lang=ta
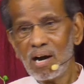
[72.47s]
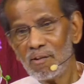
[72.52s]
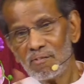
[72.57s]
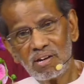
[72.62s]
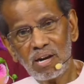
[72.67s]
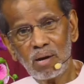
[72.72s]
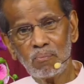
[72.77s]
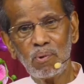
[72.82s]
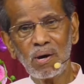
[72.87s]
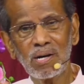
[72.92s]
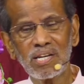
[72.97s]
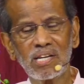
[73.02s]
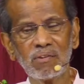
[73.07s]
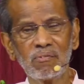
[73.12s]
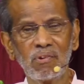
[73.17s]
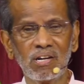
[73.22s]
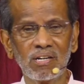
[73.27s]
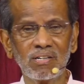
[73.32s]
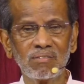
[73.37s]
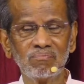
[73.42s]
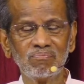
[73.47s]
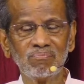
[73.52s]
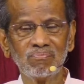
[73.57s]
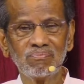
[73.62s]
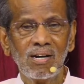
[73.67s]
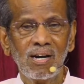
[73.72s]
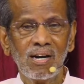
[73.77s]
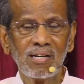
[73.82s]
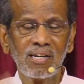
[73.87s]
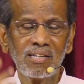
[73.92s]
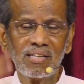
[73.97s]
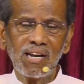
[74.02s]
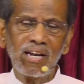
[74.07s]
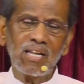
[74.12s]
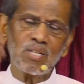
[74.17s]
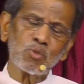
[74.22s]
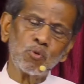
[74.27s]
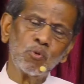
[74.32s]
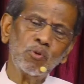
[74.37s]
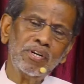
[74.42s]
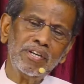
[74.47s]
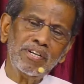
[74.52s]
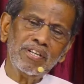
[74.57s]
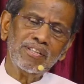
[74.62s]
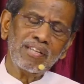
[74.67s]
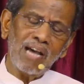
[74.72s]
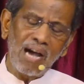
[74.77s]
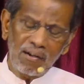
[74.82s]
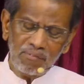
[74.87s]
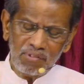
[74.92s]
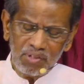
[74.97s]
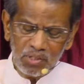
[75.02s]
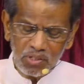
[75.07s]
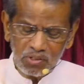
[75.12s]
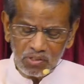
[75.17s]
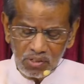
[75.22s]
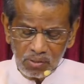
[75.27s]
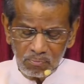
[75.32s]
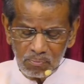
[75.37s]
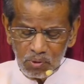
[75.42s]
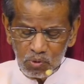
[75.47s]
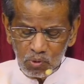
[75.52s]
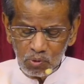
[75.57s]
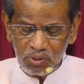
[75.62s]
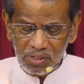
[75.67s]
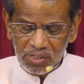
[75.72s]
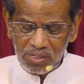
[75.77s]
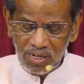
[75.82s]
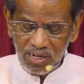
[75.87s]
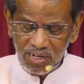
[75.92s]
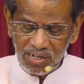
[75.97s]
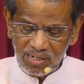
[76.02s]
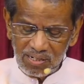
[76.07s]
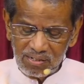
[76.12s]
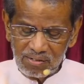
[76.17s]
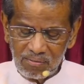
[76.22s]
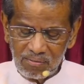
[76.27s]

அவன் அபாகியவான் ஆனால் இதெல்லாம் சொல்லிட்டு தாவிது திரும்ப சொல்லுகிறார்